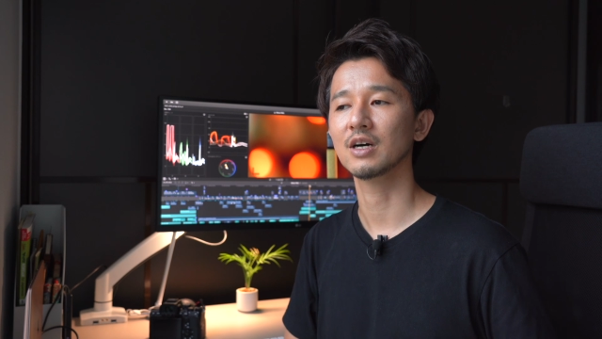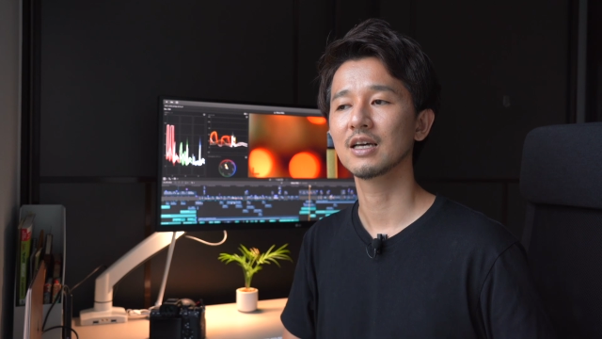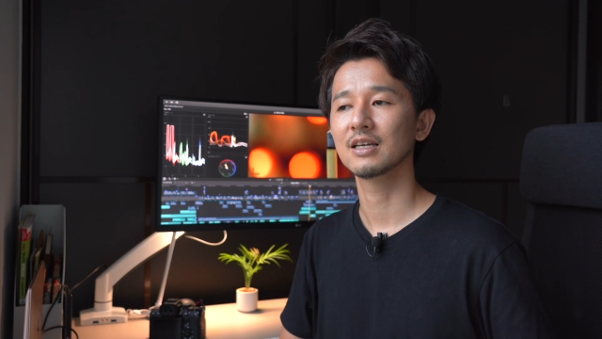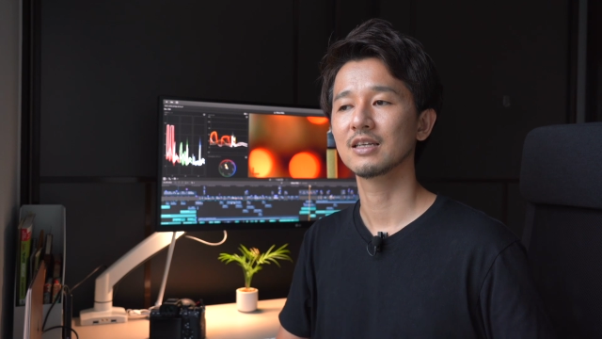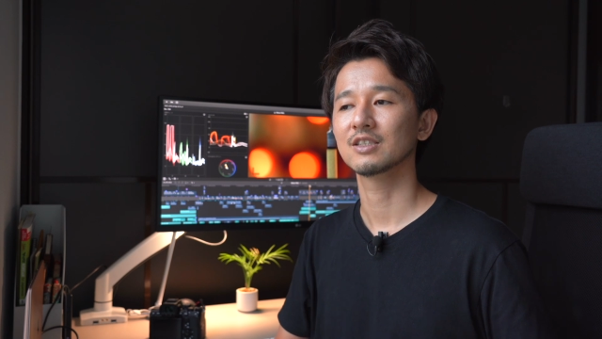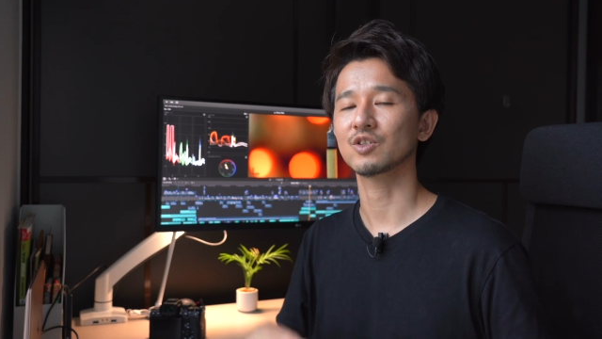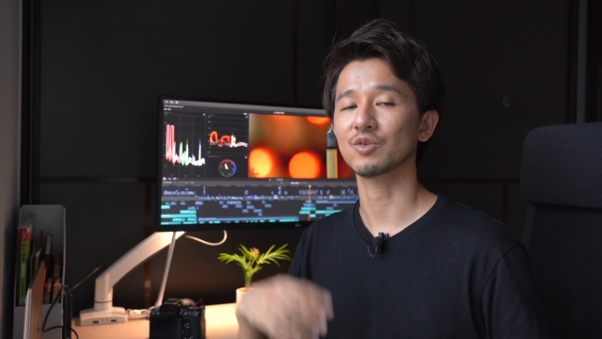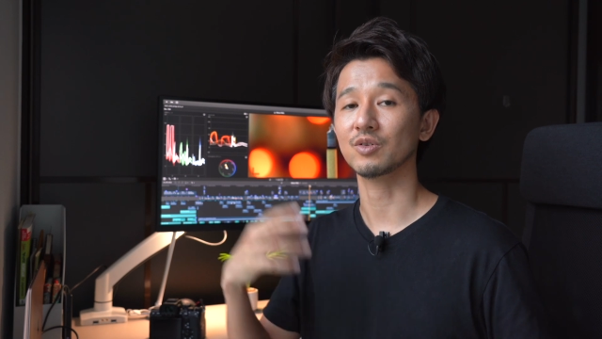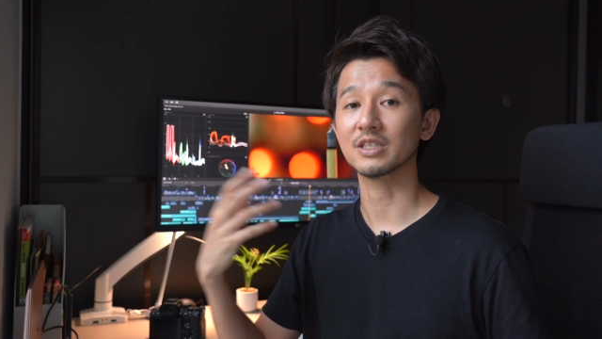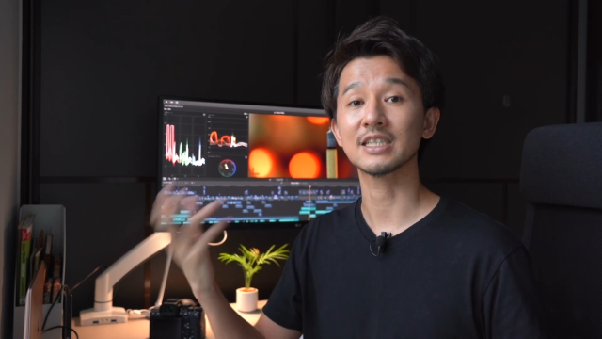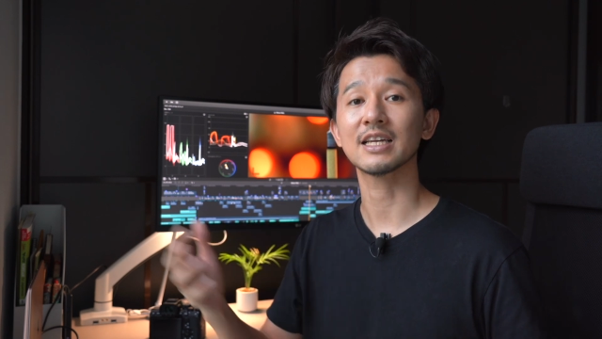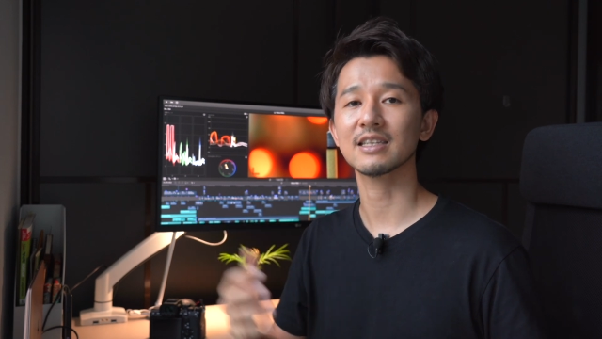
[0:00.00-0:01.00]
う外
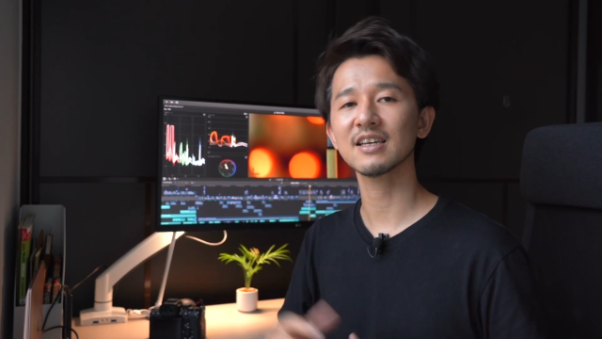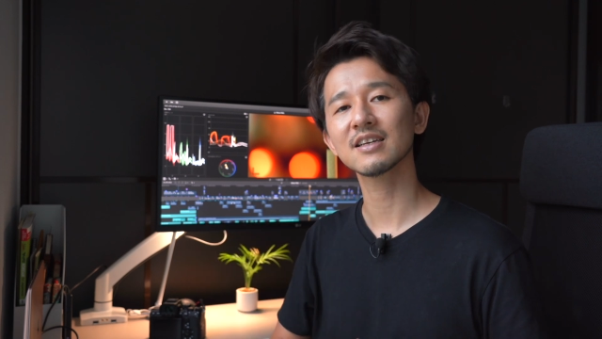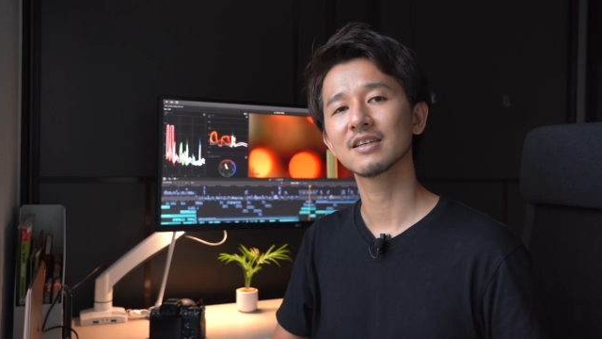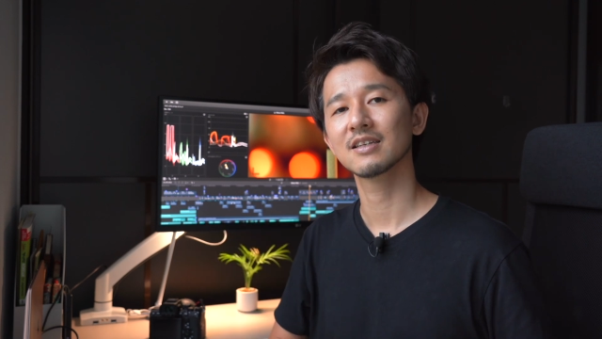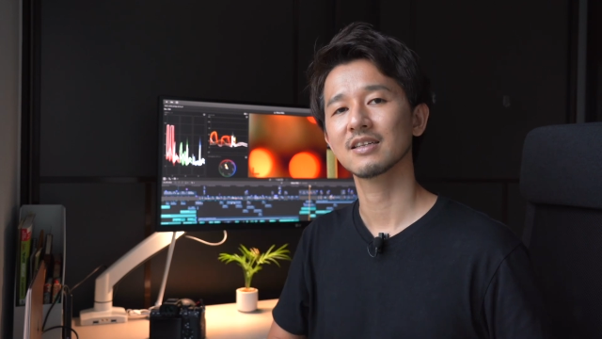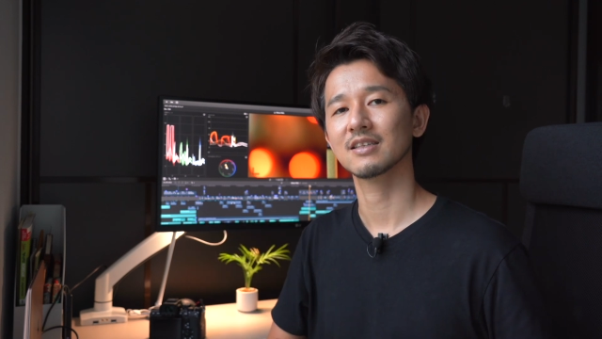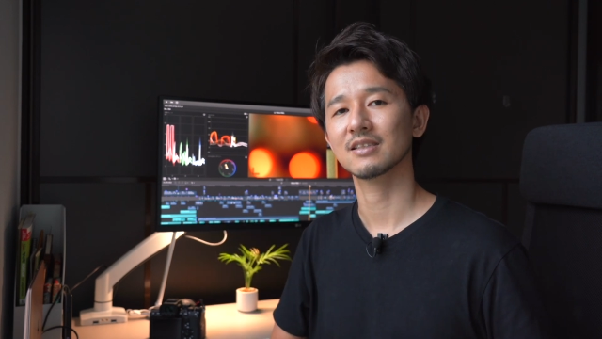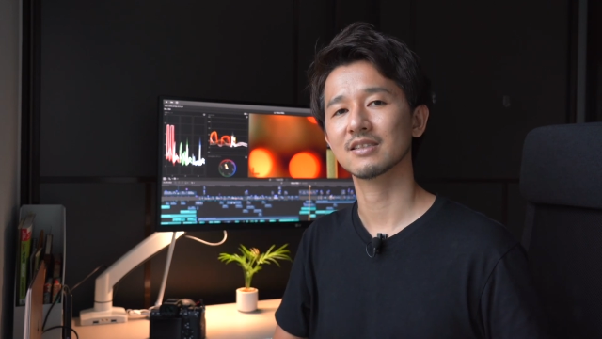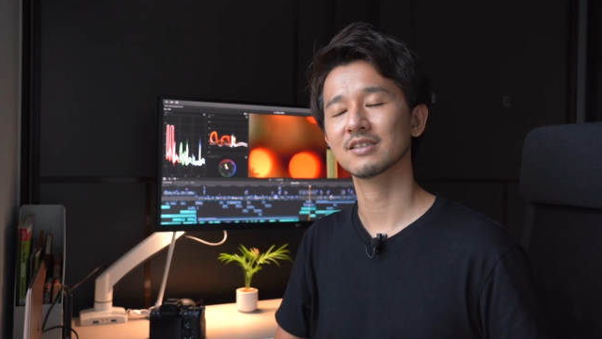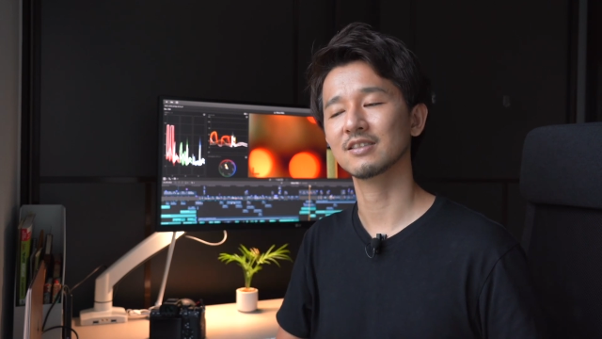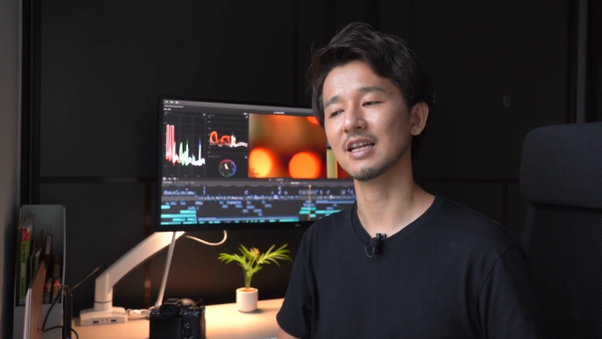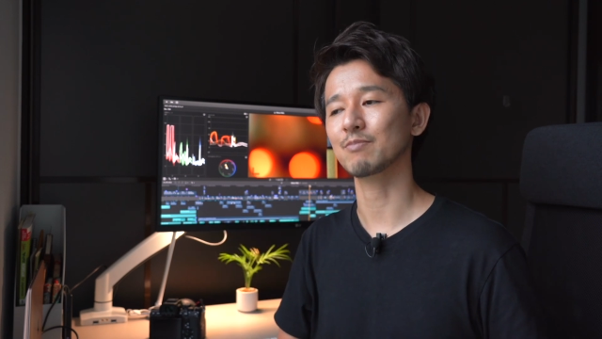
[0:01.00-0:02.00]
に出て
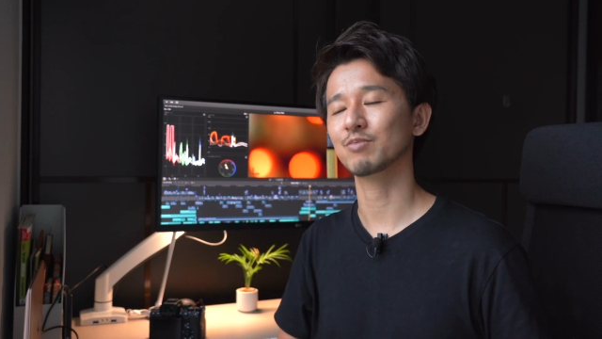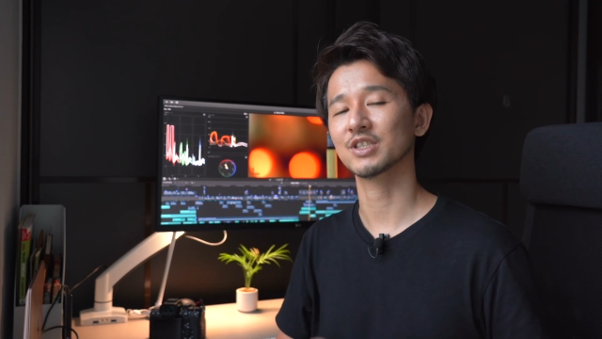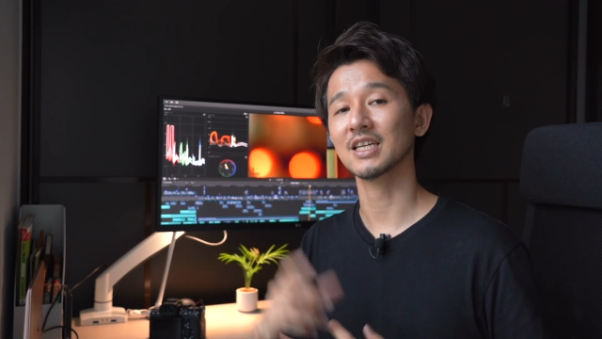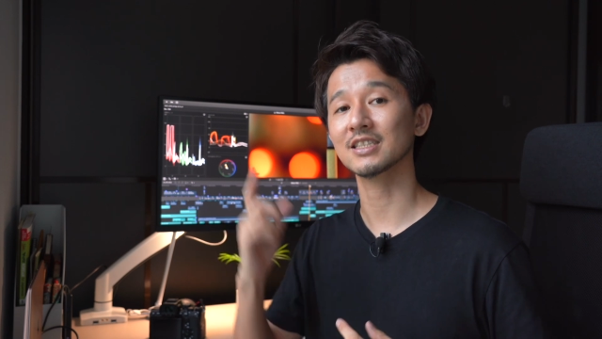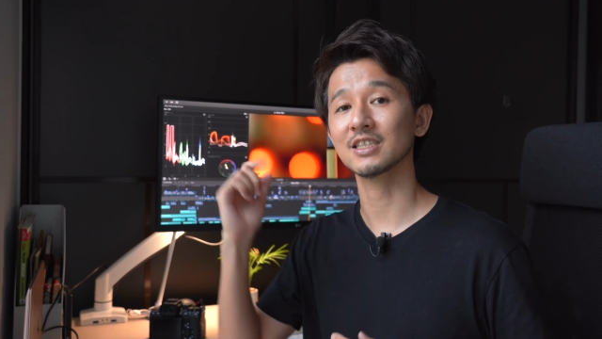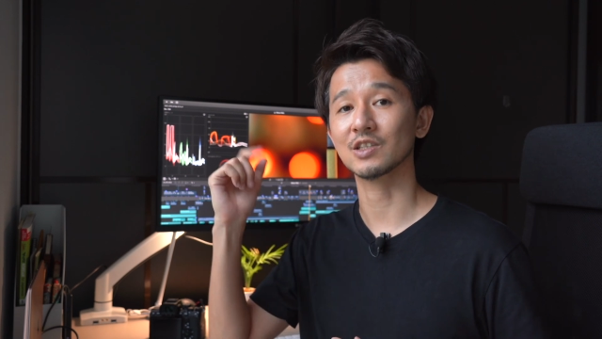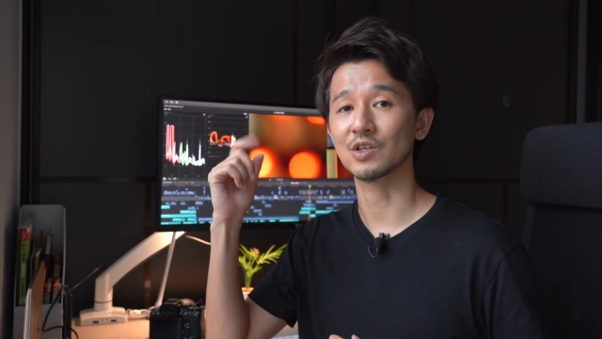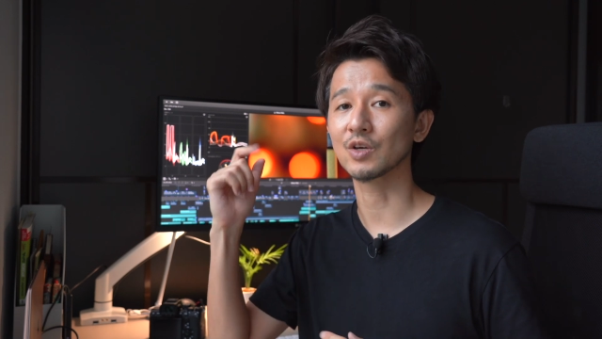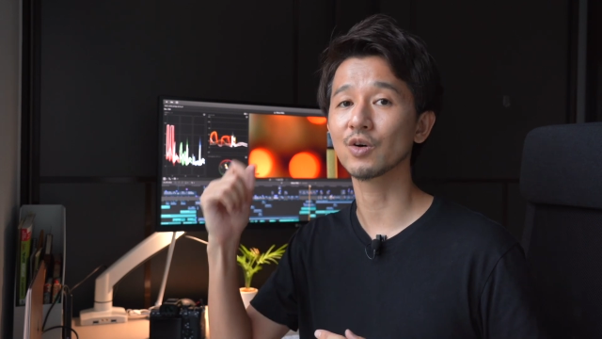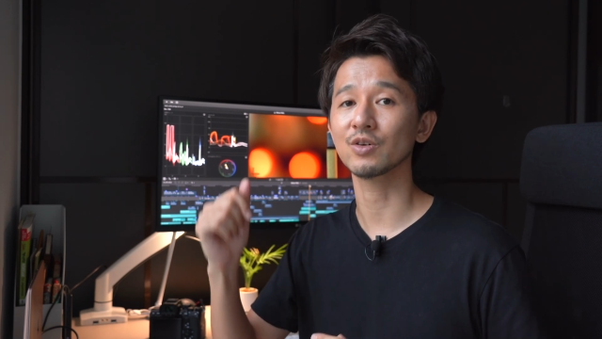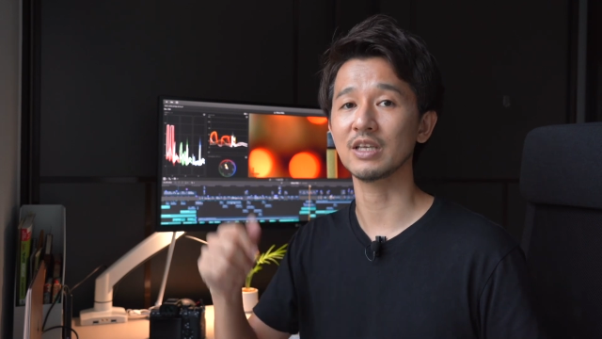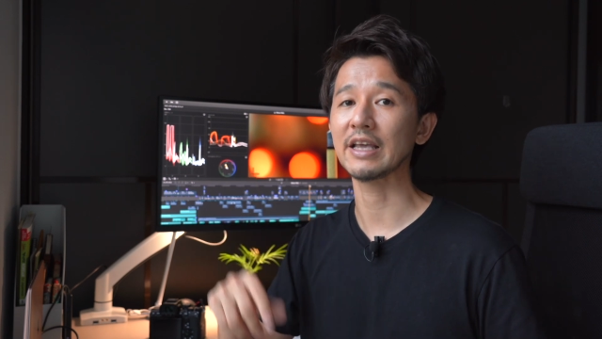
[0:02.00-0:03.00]
スナップ写真の
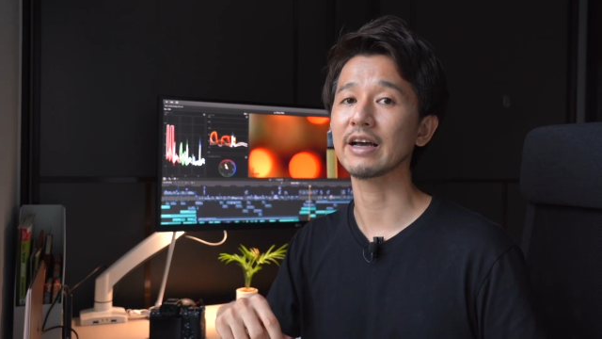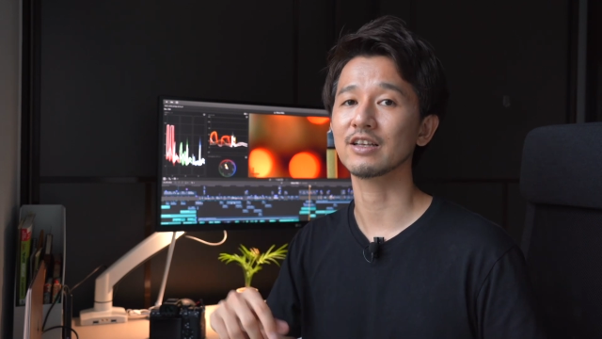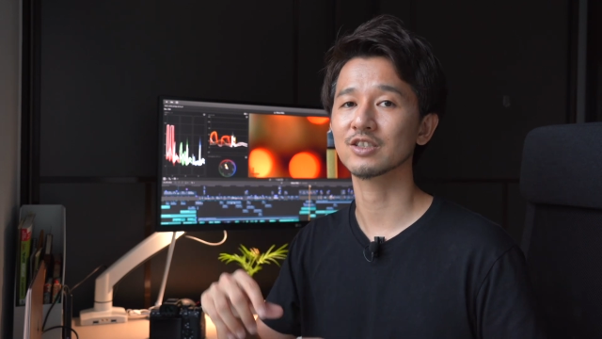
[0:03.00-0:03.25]
ように